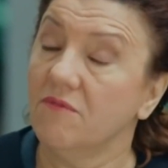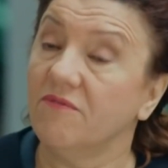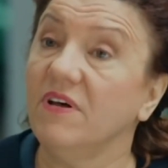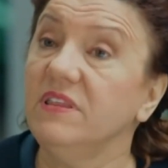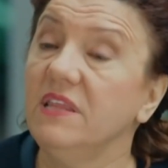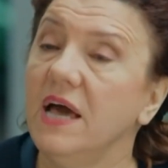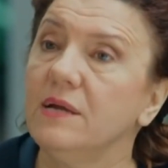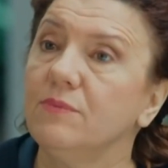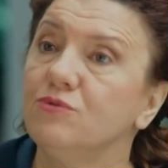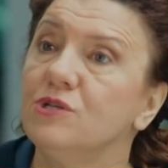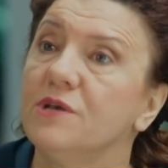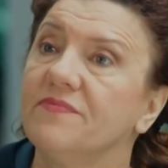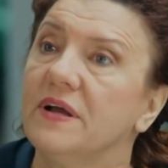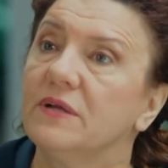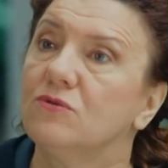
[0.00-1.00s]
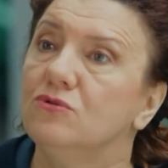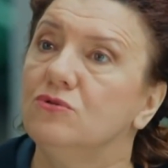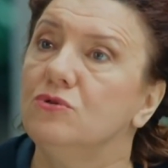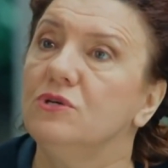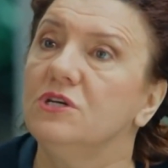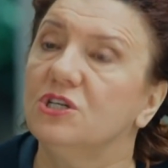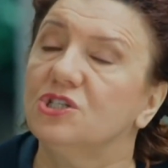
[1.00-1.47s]
Vallahi bu sefer
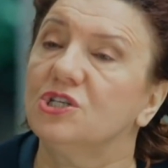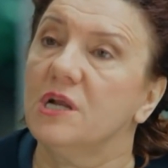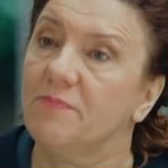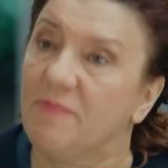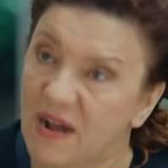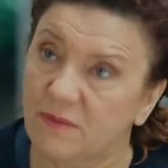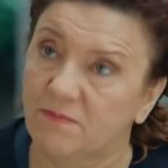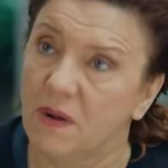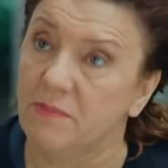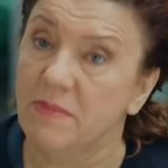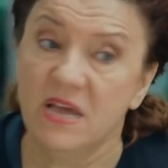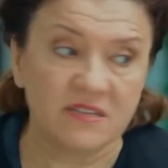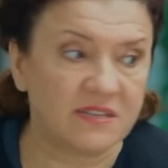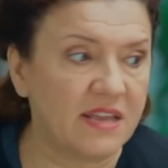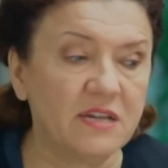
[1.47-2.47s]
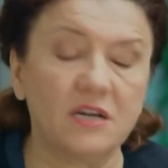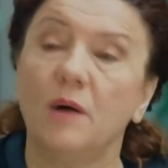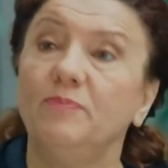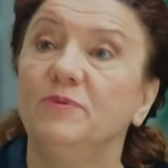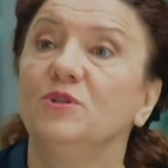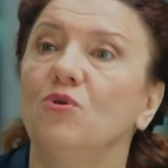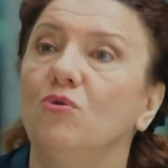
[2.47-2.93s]
gözünün yaşına bakmam seni
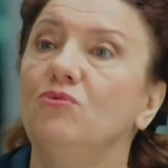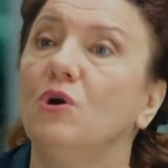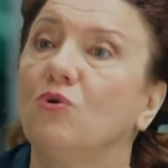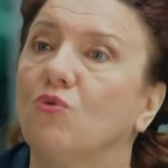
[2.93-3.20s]
kapının